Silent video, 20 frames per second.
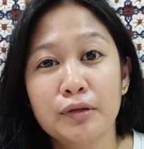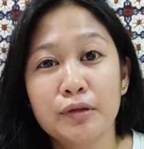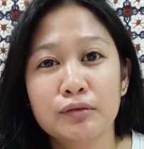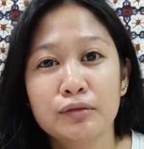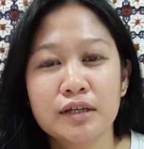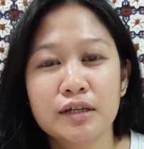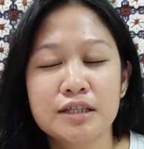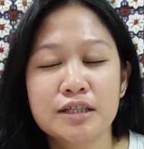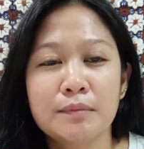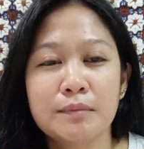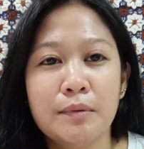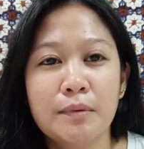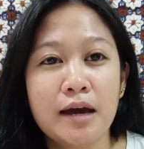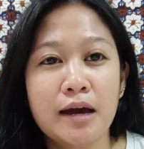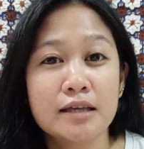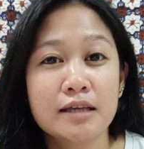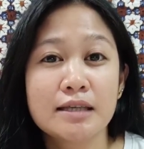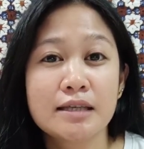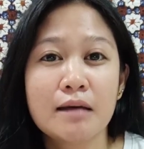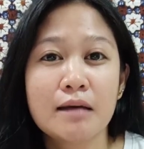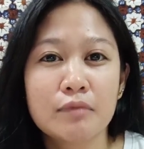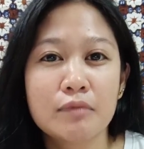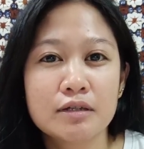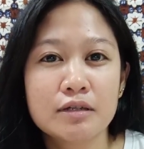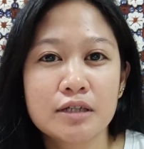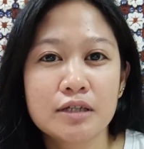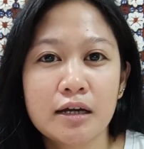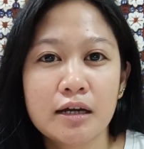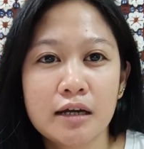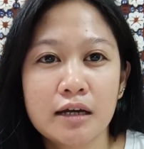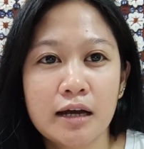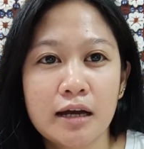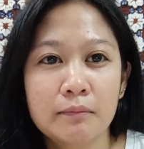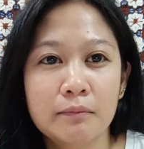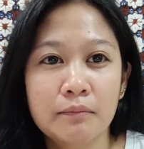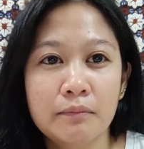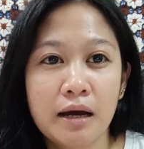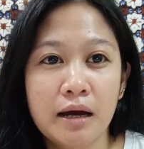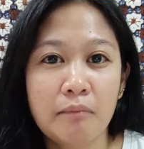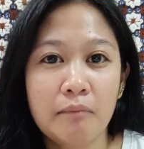pa dun kasi may makasama siyang
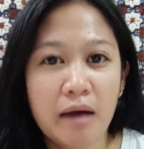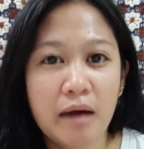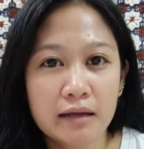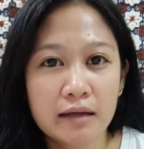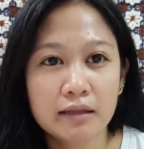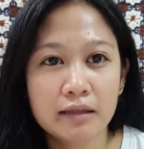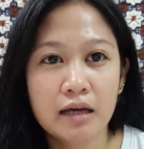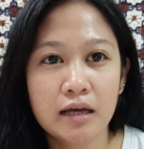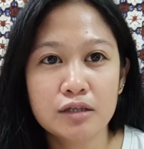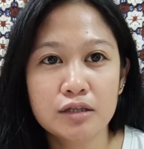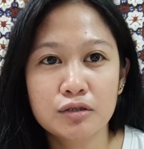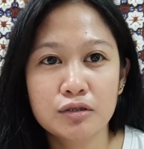um, mga bata.